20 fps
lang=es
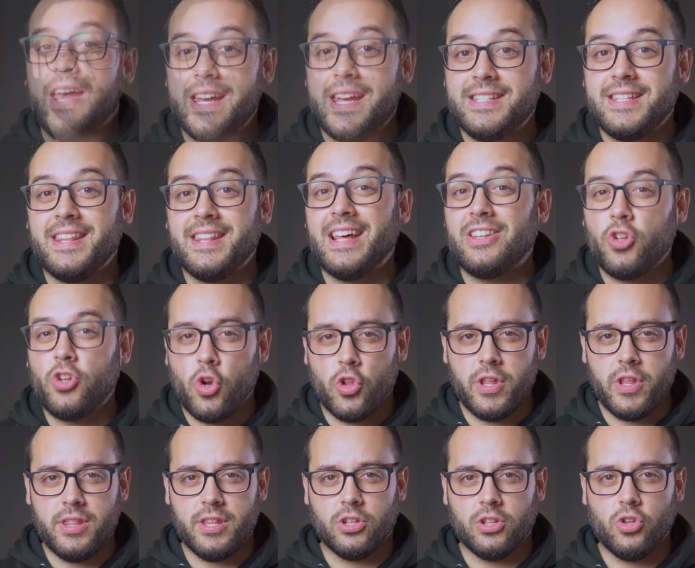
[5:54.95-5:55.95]
Este dato lo
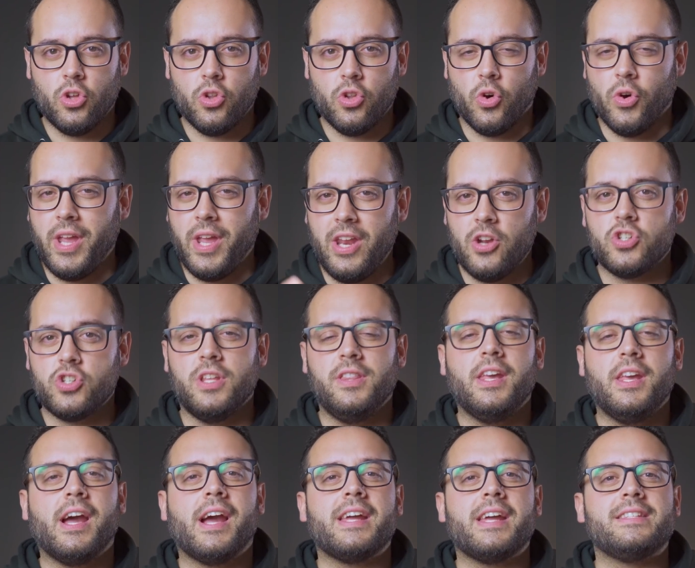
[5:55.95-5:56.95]
dice todo y nos
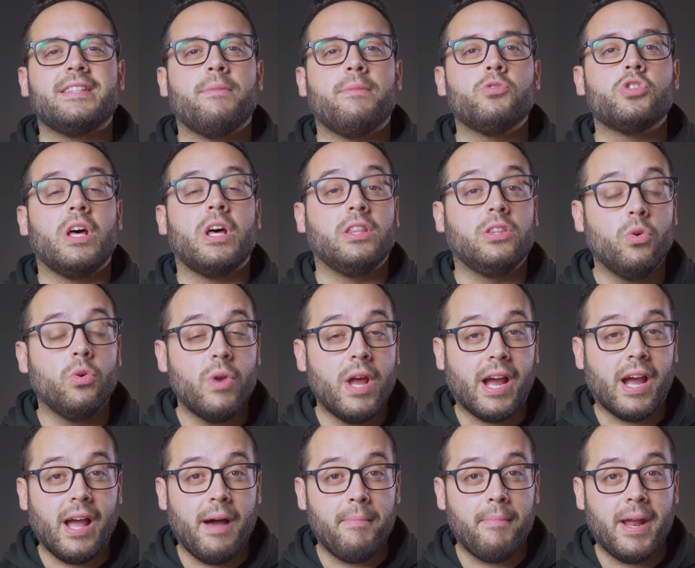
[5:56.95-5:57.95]
indica que estamos ante
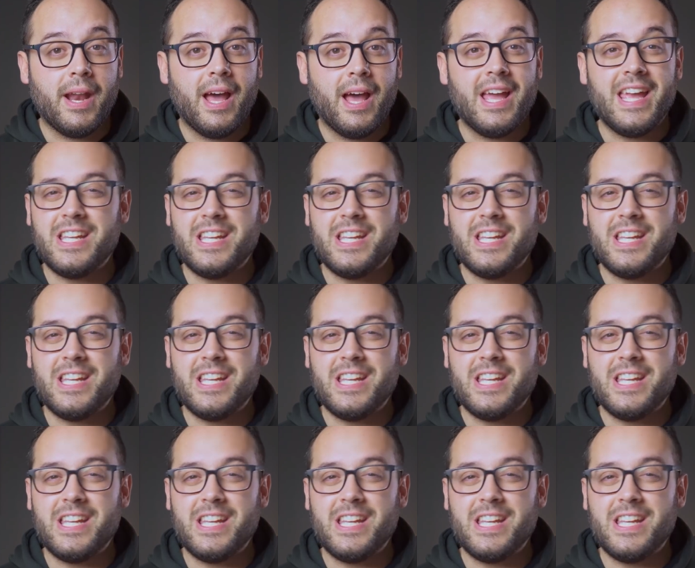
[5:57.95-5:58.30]
una cámara